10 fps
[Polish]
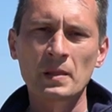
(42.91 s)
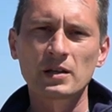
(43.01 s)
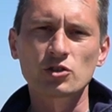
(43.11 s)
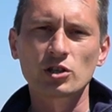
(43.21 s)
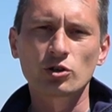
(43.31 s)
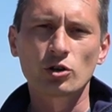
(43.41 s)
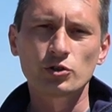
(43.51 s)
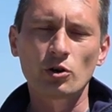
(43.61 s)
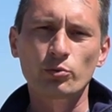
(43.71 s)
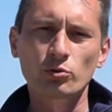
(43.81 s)
jeżeli
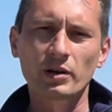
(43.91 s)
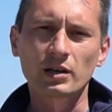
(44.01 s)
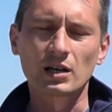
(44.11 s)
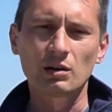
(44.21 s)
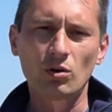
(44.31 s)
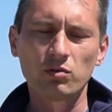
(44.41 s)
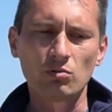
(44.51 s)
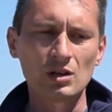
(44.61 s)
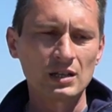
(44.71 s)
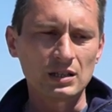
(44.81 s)
chodzi o próbę
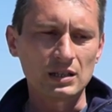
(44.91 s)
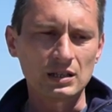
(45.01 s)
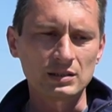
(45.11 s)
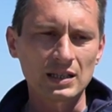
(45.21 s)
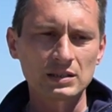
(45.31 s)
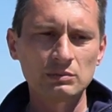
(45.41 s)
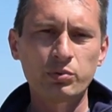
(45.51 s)
glebową. E, na tym